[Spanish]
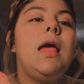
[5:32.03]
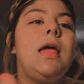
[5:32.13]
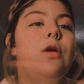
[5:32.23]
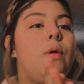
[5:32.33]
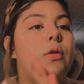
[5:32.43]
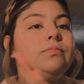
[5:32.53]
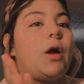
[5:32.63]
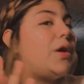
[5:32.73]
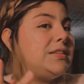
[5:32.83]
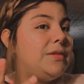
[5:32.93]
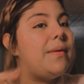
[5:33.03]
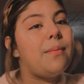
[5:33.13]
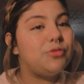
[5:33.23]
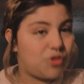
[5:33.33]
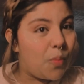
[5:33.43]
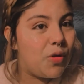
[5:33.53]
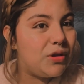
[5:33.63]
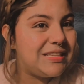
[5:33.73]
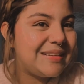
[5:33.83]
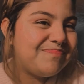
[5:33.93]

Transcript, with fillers: Y bueno, ahora sí veamos cómo lo hice.